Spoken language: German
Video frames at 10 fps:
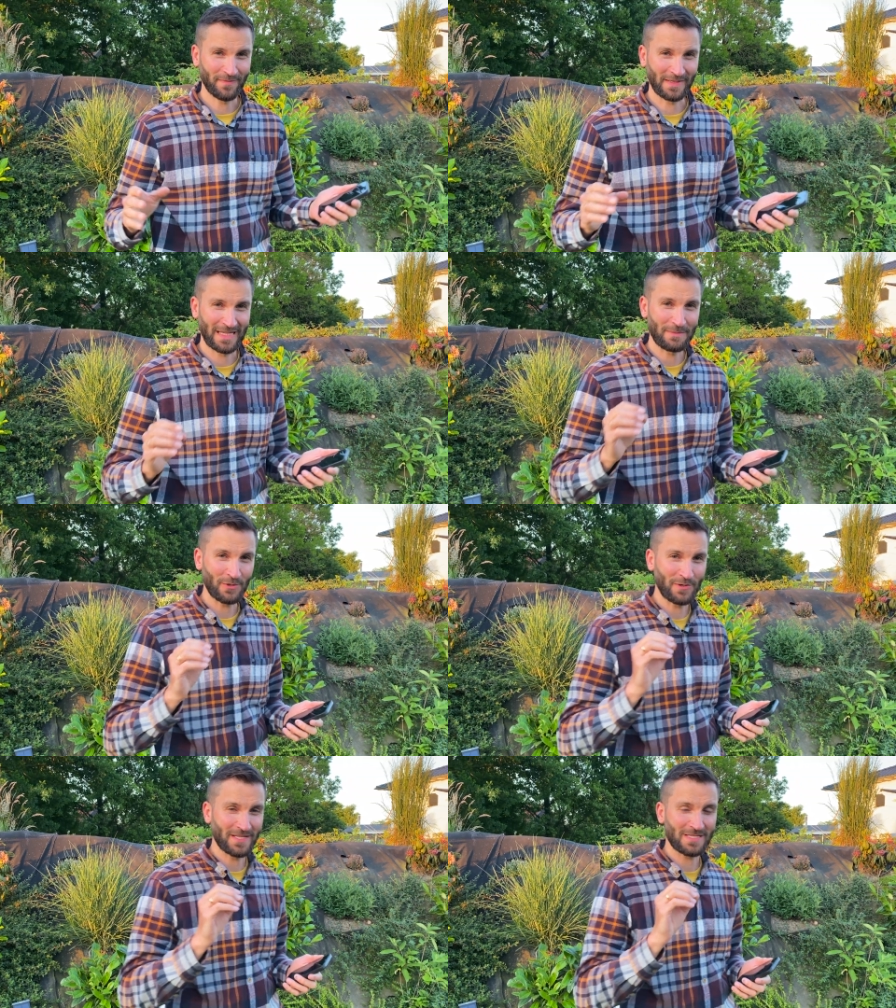dann gebe
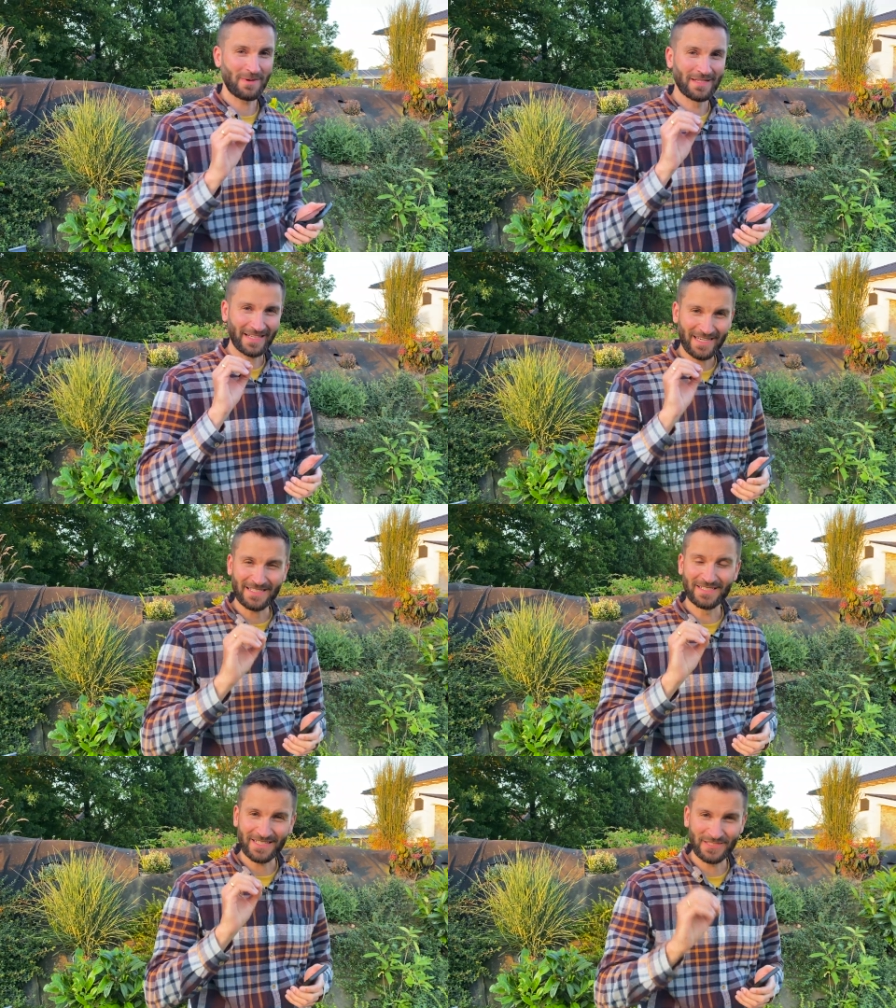ich euch jetzt mal eine
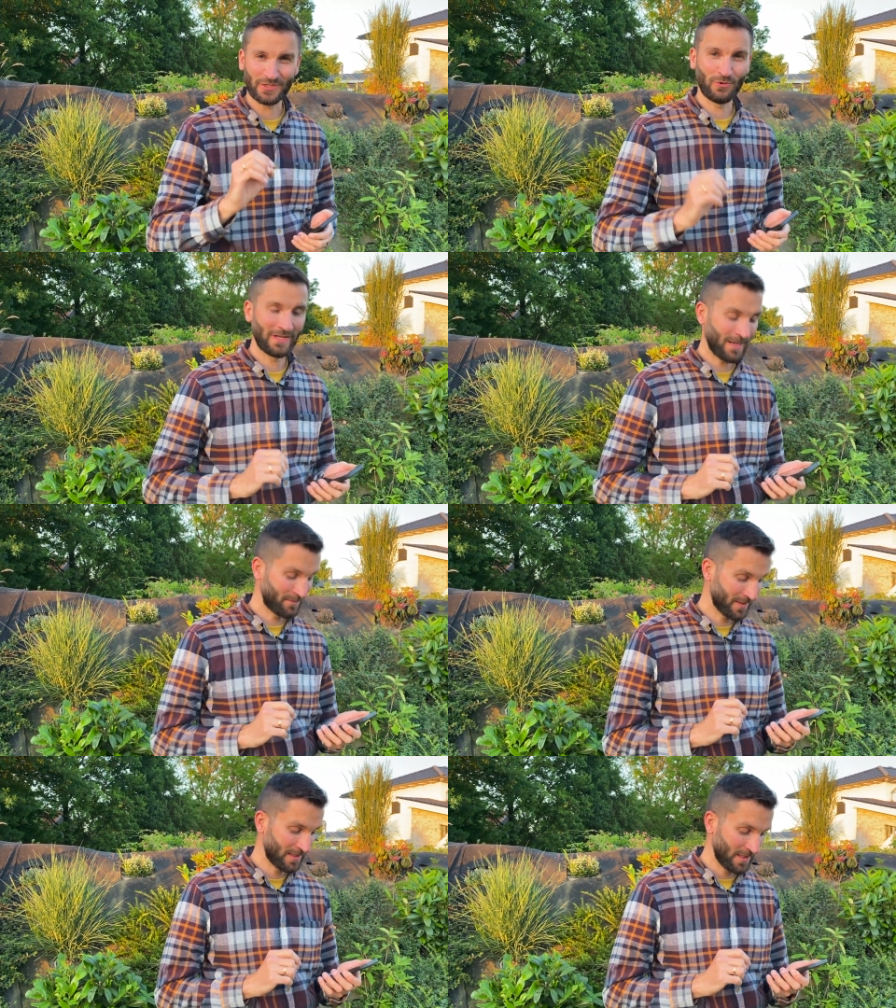richtig, richtig coole App mit.